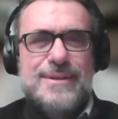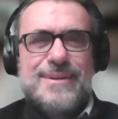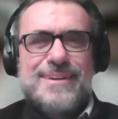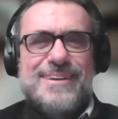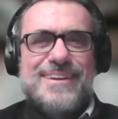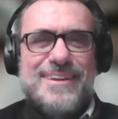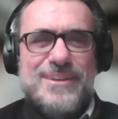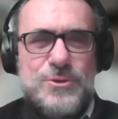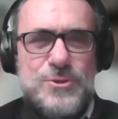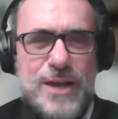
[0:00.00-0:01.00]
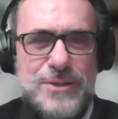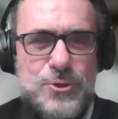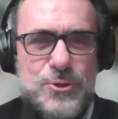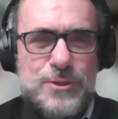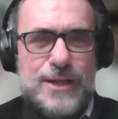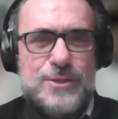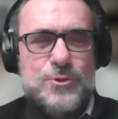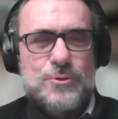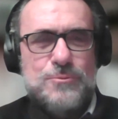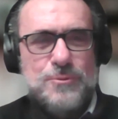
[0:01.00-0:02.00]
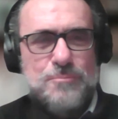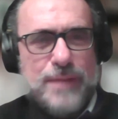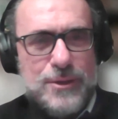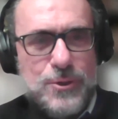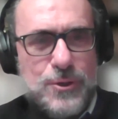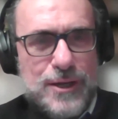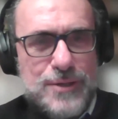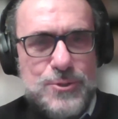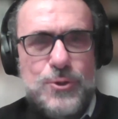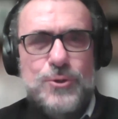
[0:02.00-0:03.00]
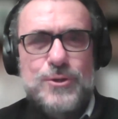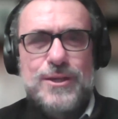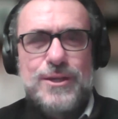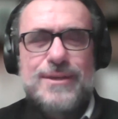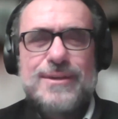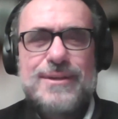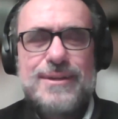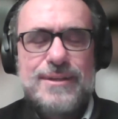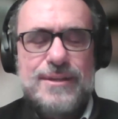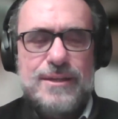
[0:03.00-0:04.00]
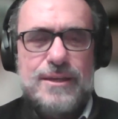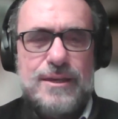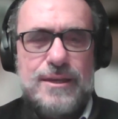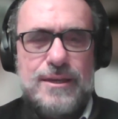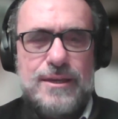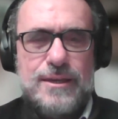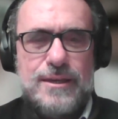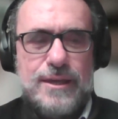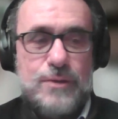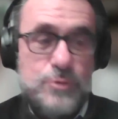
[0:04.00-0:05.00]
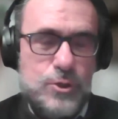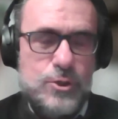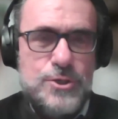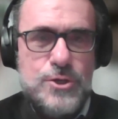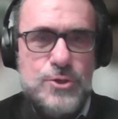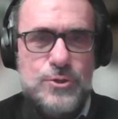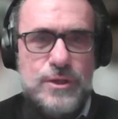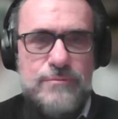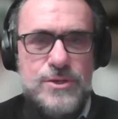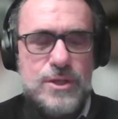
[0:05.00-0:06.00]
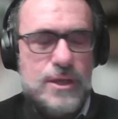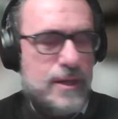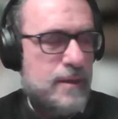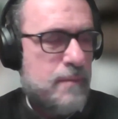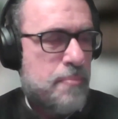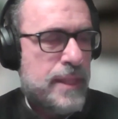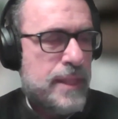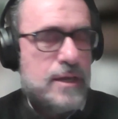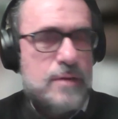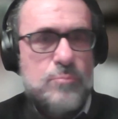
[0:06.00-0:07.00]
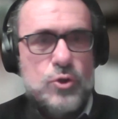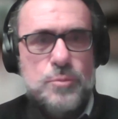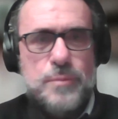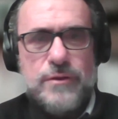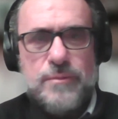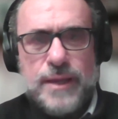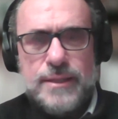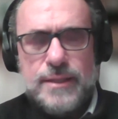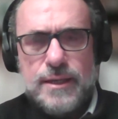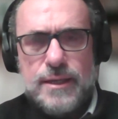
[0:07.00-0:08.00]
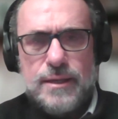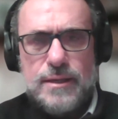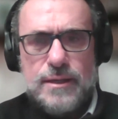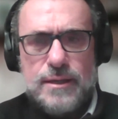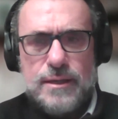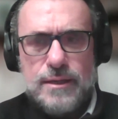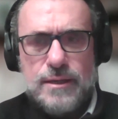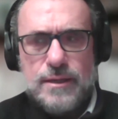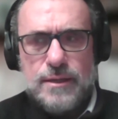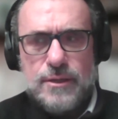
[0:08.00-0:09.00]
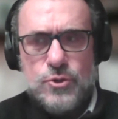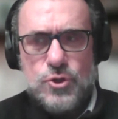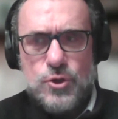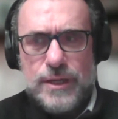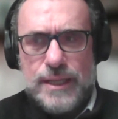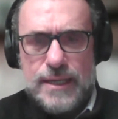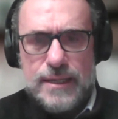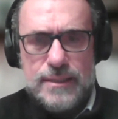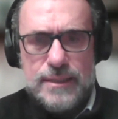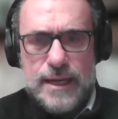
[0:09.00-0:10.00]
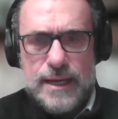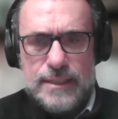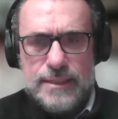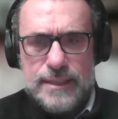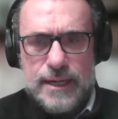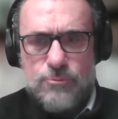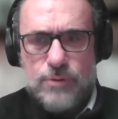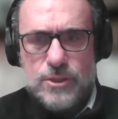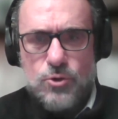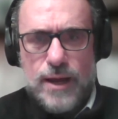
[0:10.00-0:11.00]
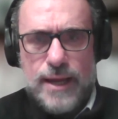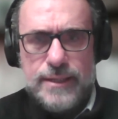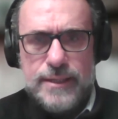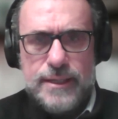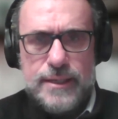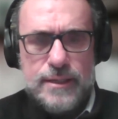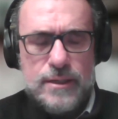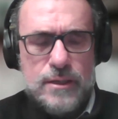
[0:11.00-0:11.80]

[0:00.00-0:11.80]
eh, ti ho già ascoltato in un paio di occasioni e, e quindi ho deciso di investire. Molto brevemente, eh, io sono in IAG da 3-4 anni,